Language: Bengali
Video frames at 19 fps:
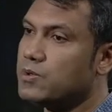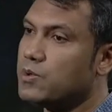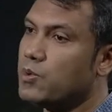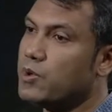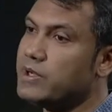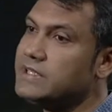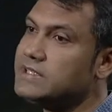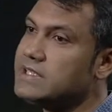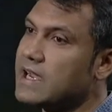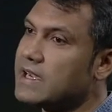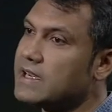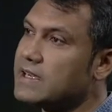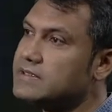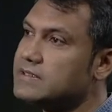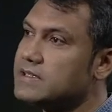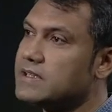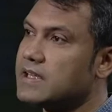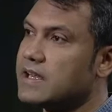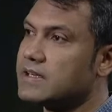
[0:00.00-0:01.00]
তো ওই
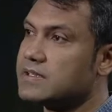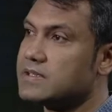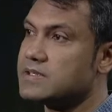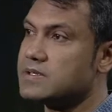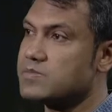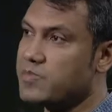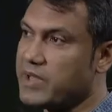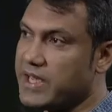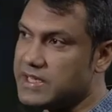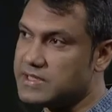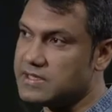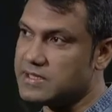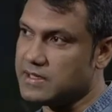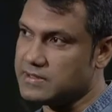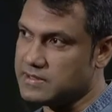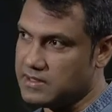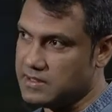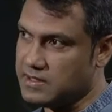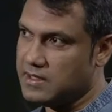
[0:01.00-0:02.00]
জায়গায় যে তার একটা স্পেস
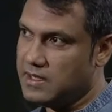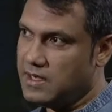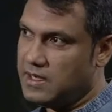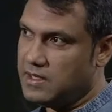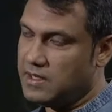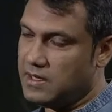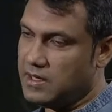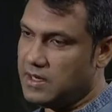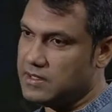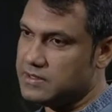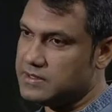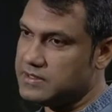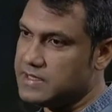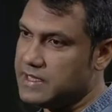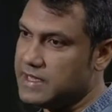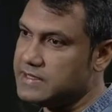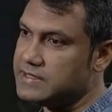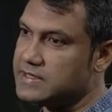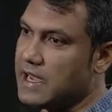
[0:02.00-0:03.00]
আছে
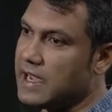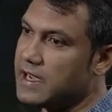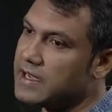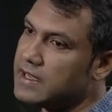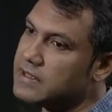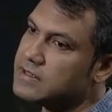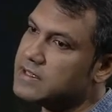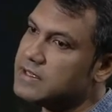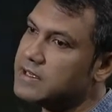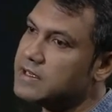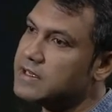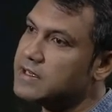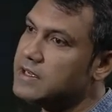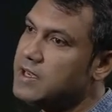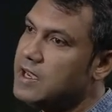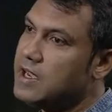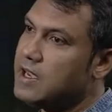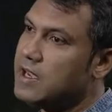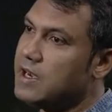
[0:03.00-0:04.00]
সেই জায়গাতে
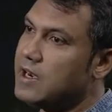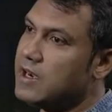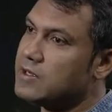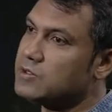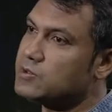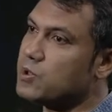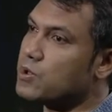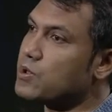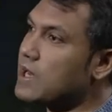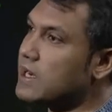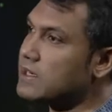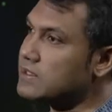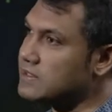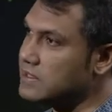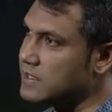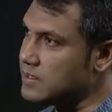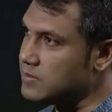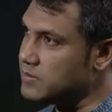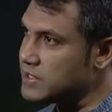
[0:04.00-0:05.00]

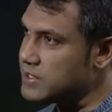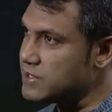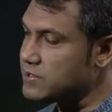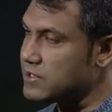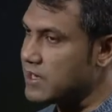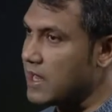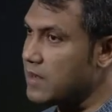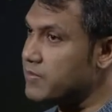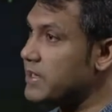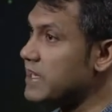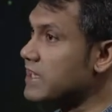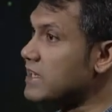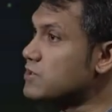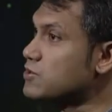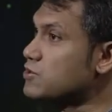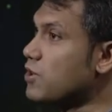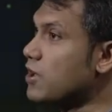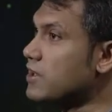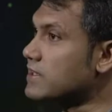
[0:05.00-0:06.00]
ডোনারদের বিশেষ করে
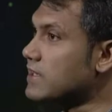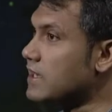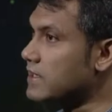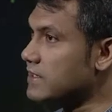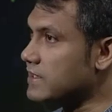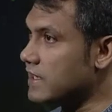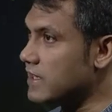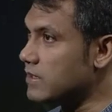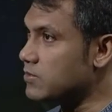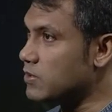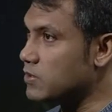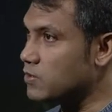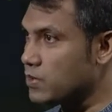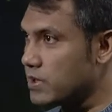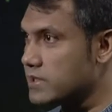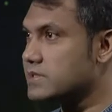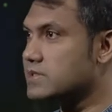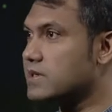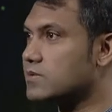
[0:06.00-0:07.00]
আমেরিকার সরকারকে এবং
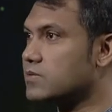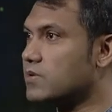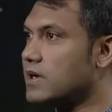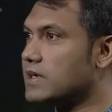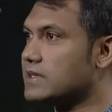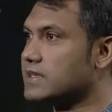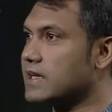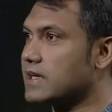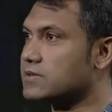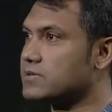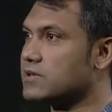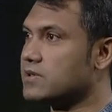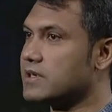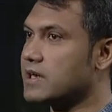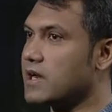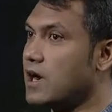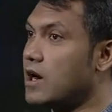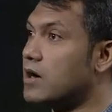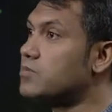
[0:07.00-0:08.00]
ওয়েস্টার্ন ওয়ার্ল্ডকে এক
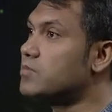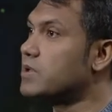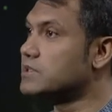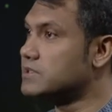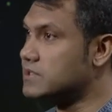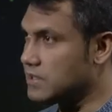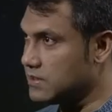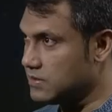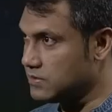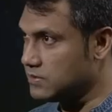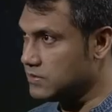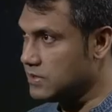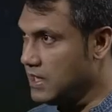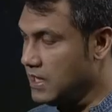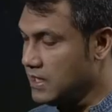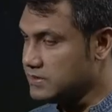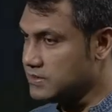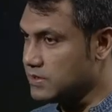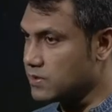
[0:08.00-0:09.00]
ধরনের আহ্বান জানানো
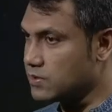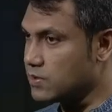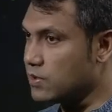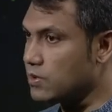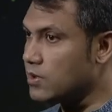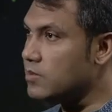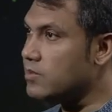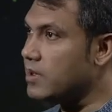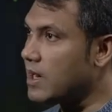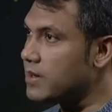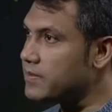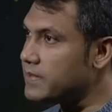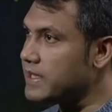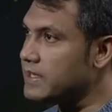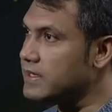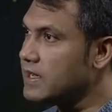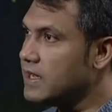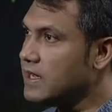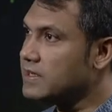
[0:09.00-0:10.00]
যেন
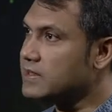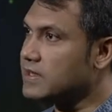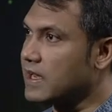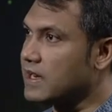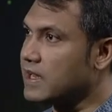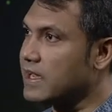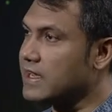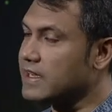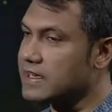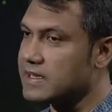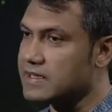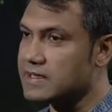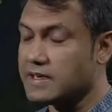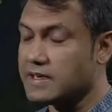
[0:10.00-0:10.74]
কোনোভাবেই তারা